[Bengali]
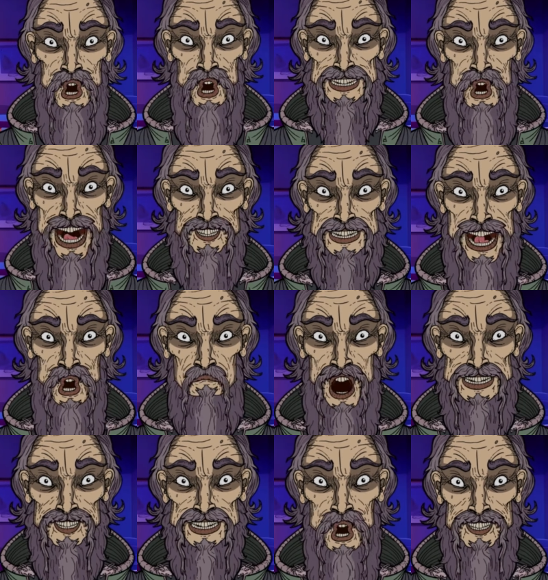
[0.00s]
সময় খেয়াল করলাম ওই
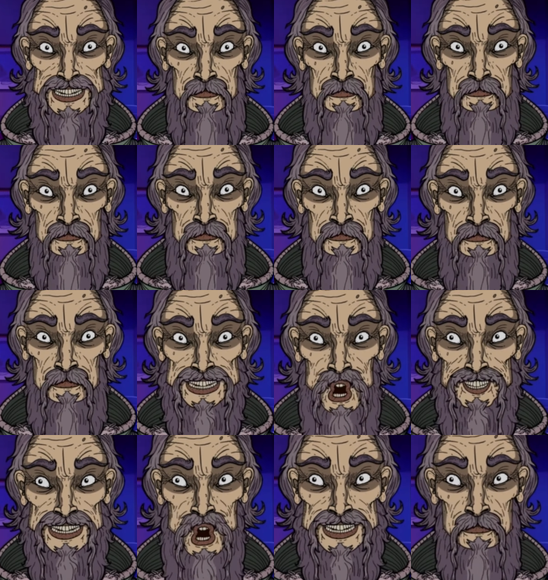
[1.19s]
দিক থেকে
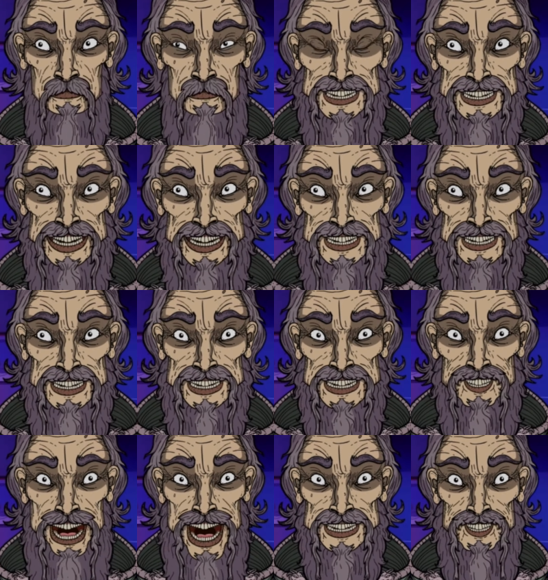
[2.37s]
রাস্তার নিচ থেকে
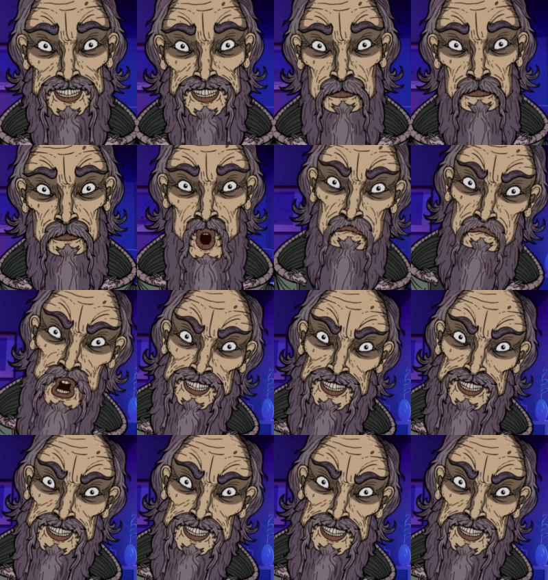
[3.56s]
কেউ একজন উপর